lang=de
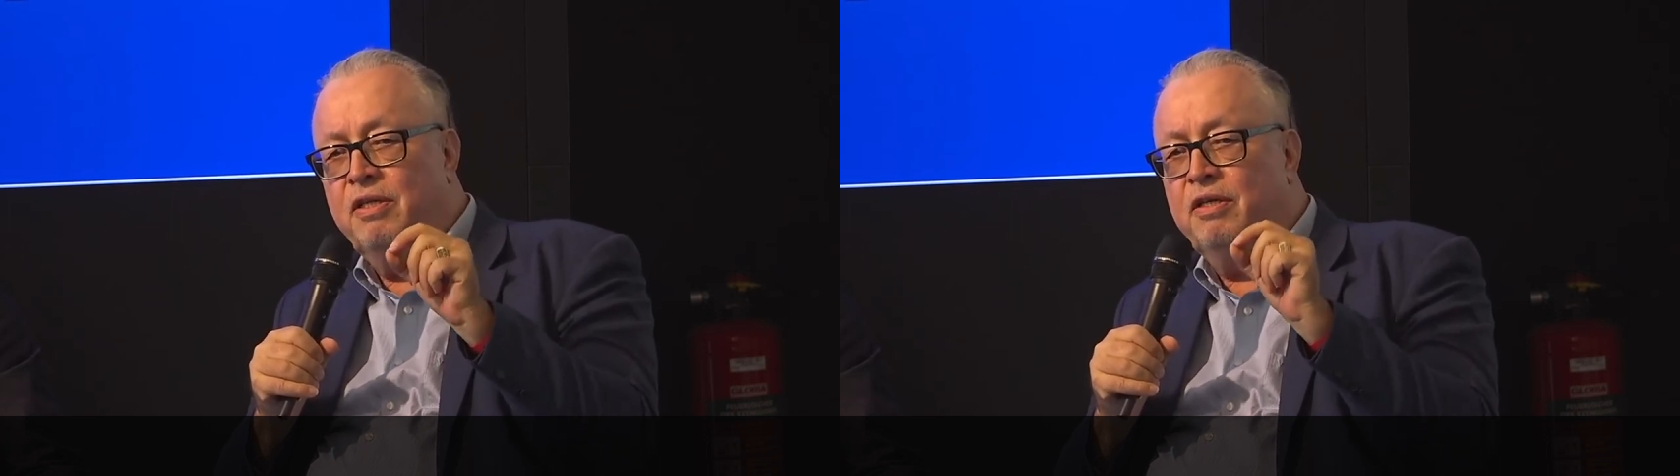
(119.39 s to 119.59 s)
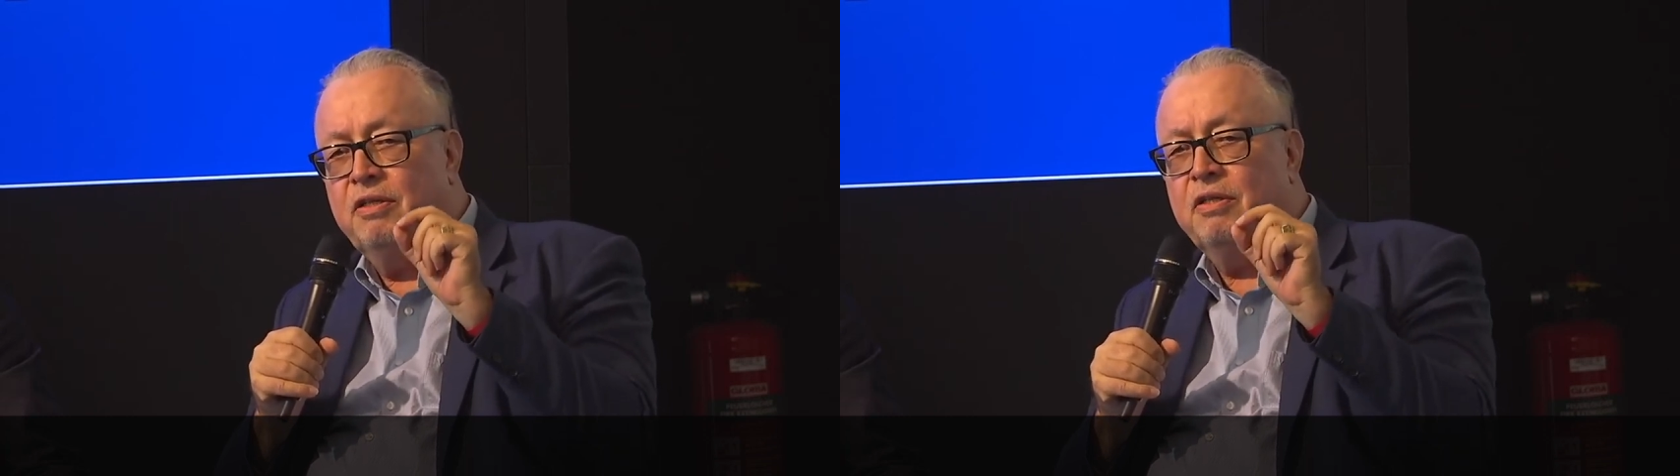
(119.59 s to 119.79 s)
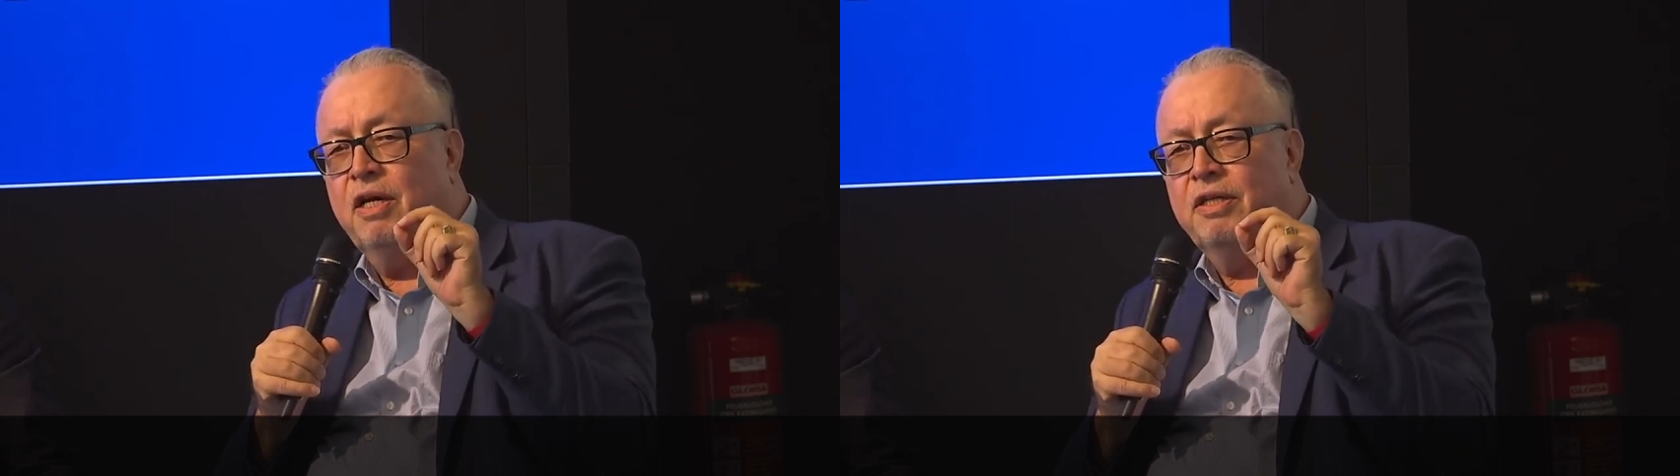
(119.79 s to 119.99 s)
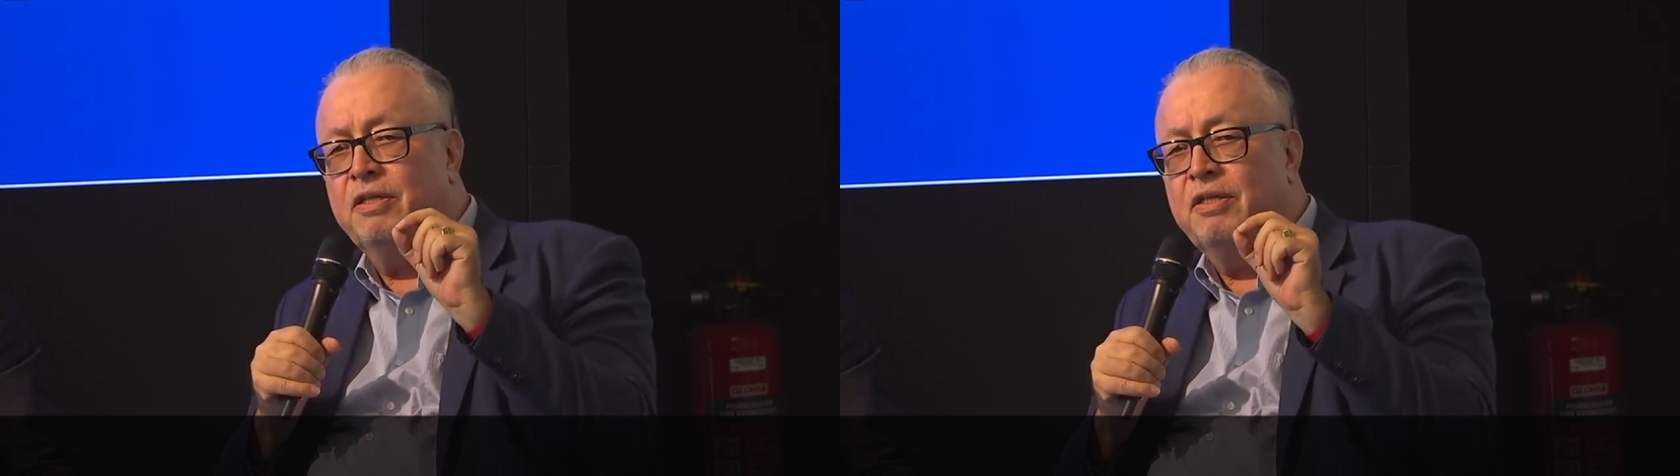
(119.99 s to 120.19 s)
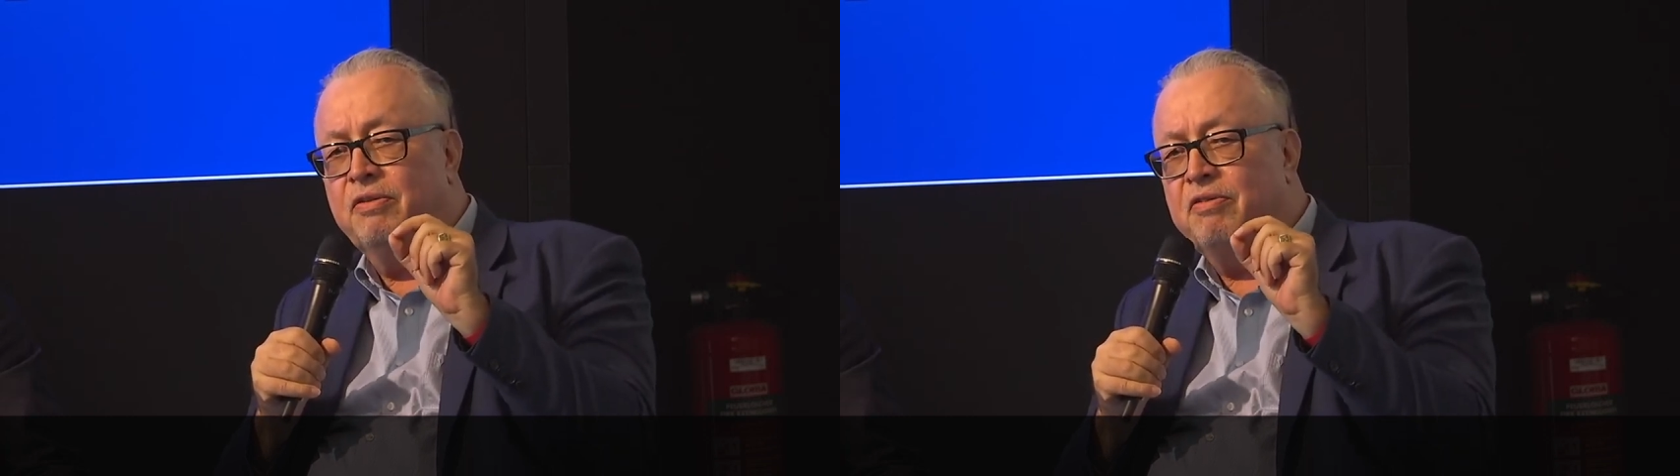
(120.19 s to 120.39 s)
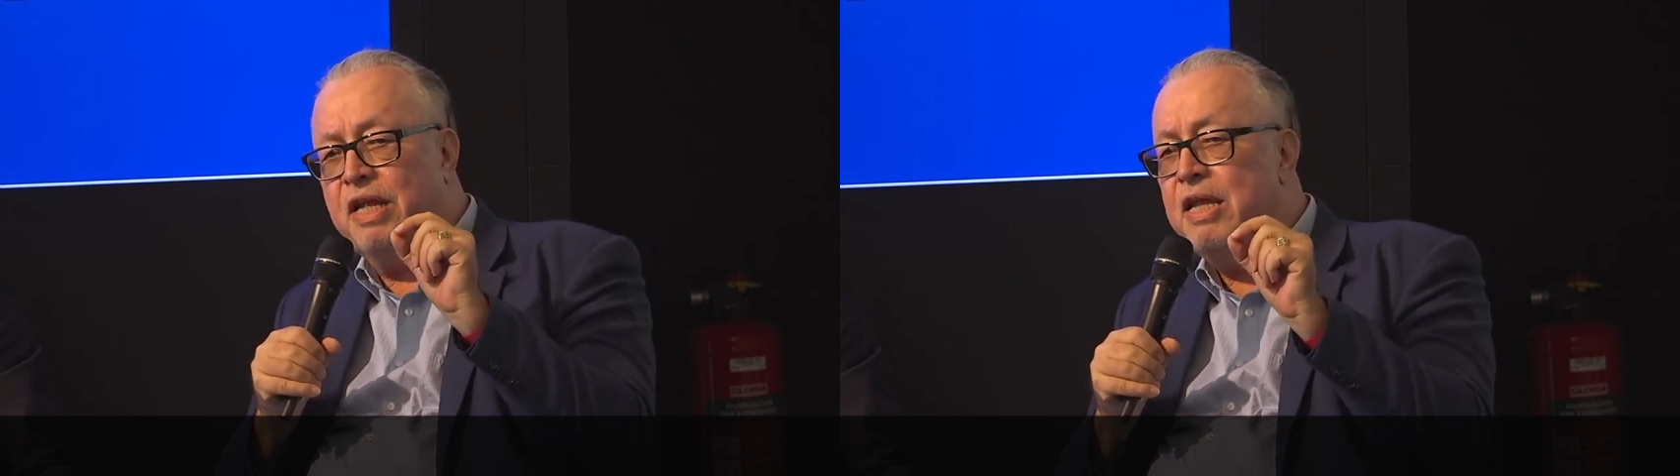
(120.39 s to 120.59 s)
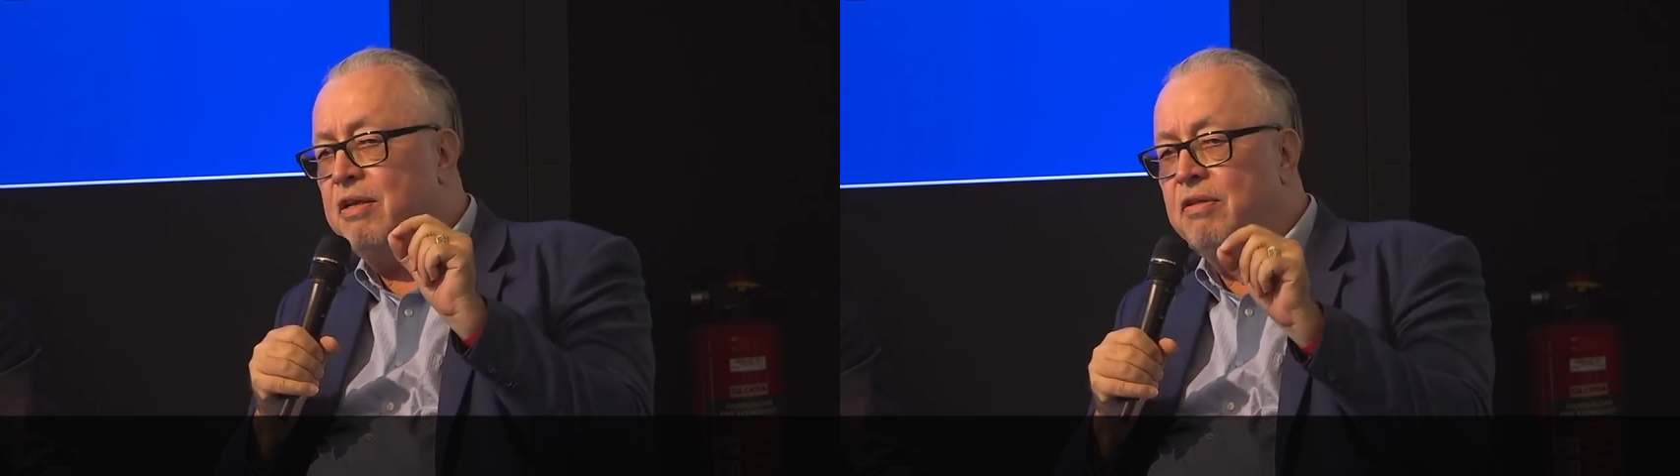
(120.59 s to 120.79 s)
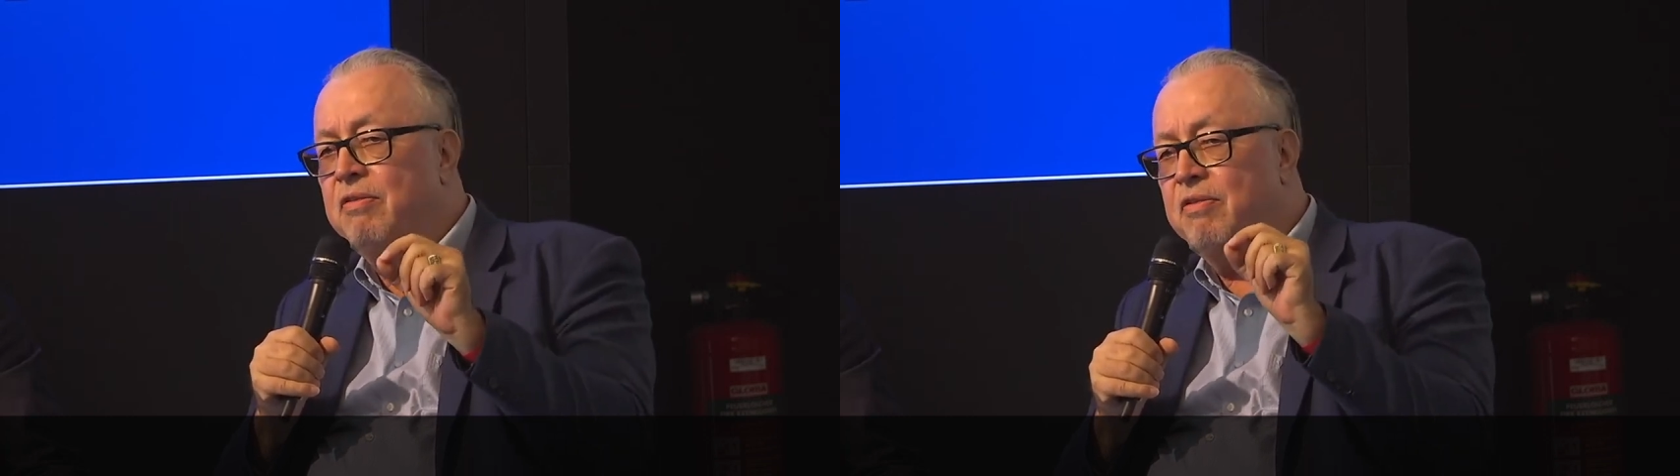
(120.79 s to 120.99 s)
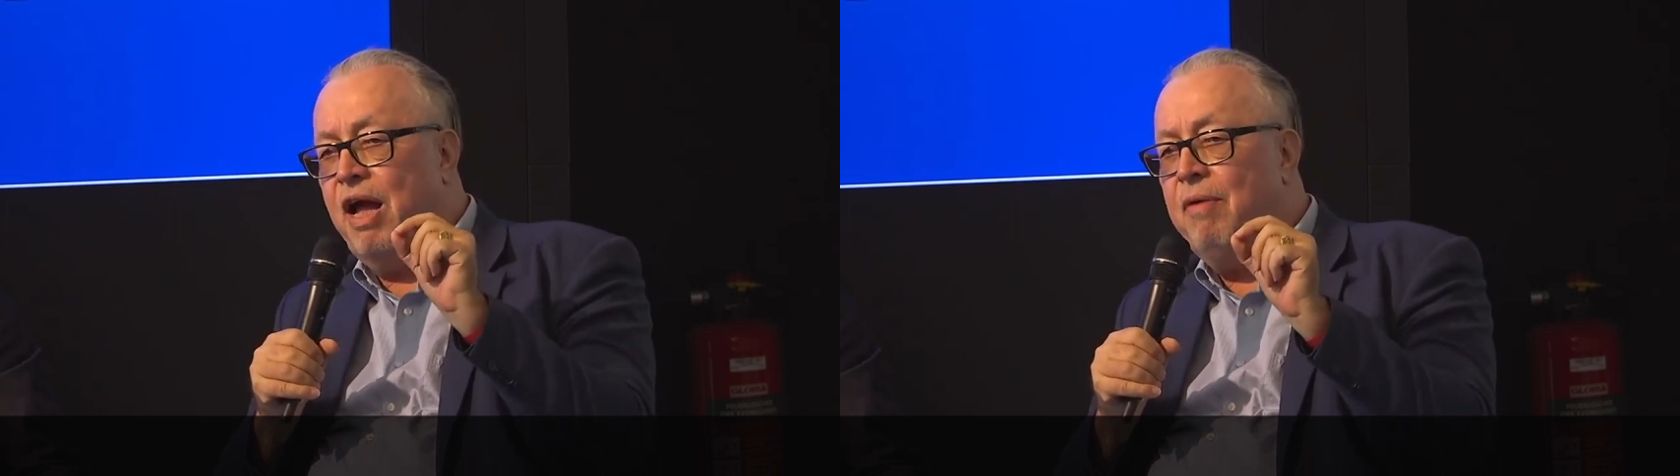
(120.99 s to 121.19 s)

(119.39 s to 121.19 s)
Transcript: Tätigkeiten des Denkens,